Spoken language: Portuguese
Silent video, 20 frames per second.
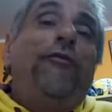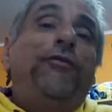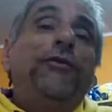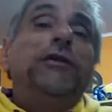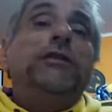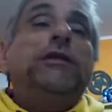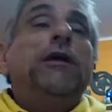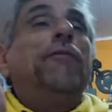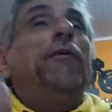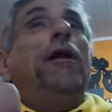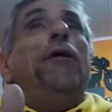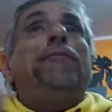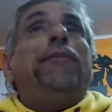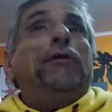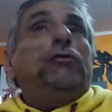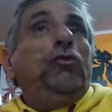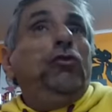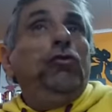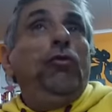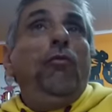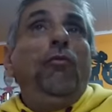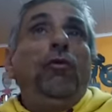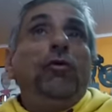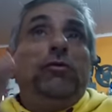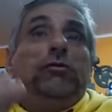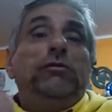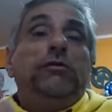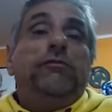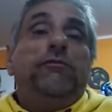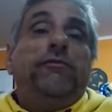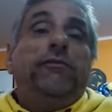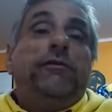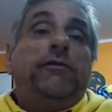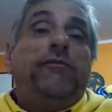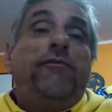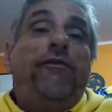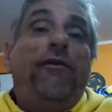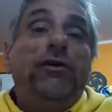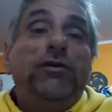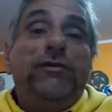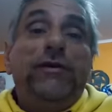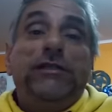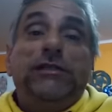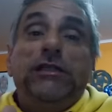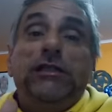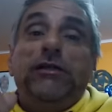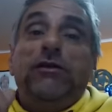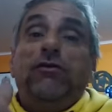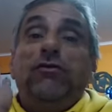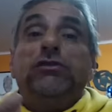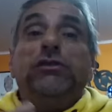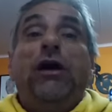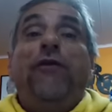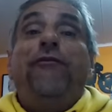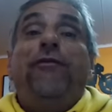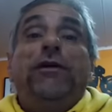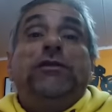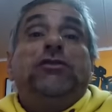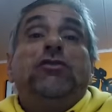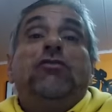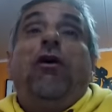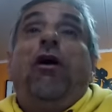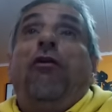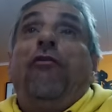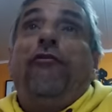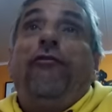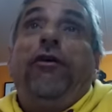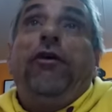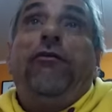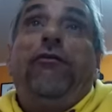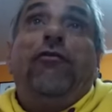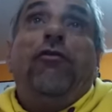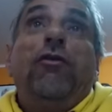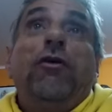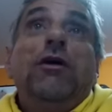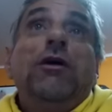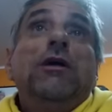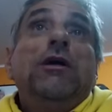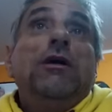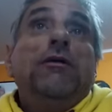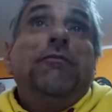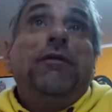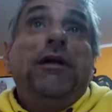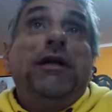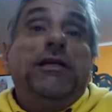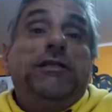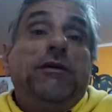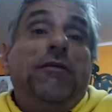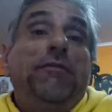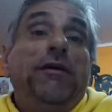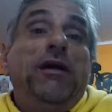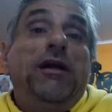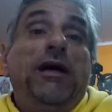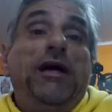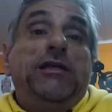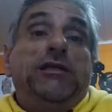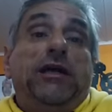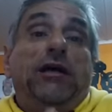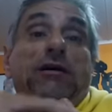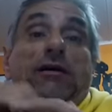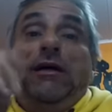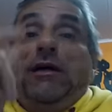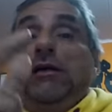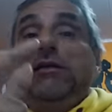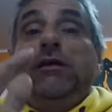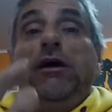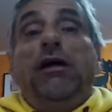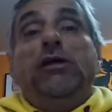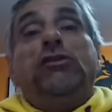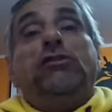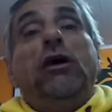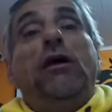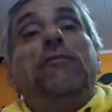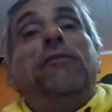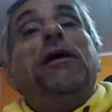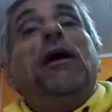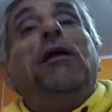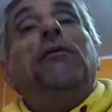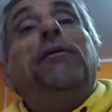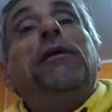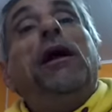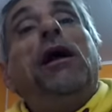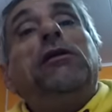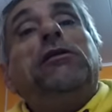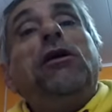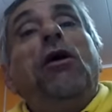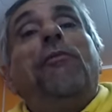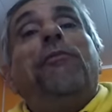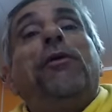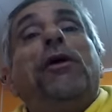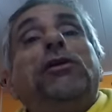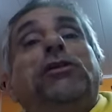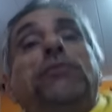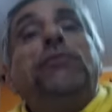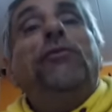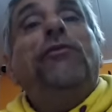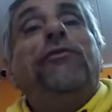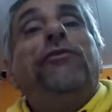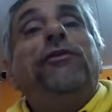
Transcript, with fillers: fim de semana para todo mundo. Vamos ver se a gente consegue fazer um ao vivo. Beleza, beleza? Então é isso aí. Obrigado, obrigado. Até o próximo